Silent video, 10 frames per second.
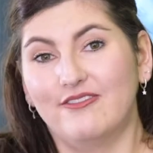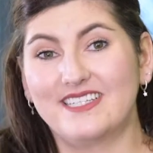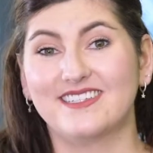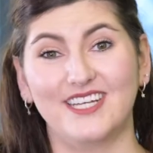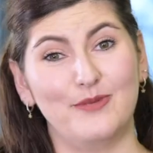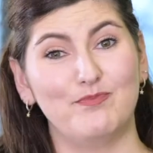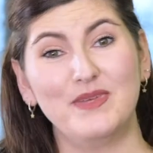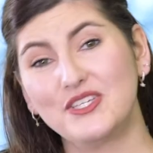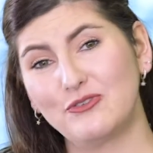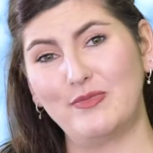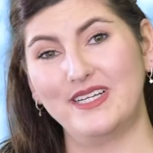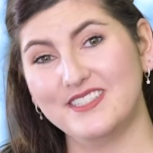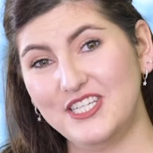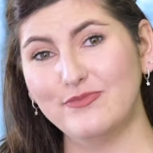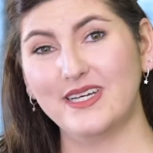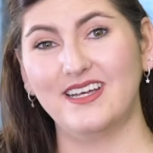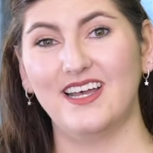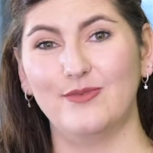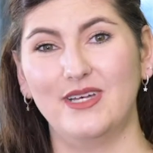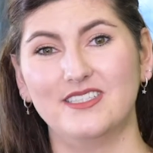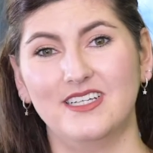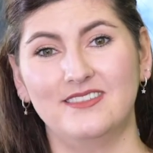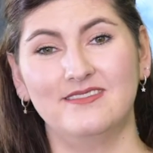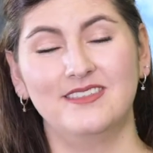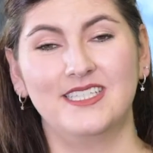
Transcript: Was treibt mich und mein Team bei der Arbeit an?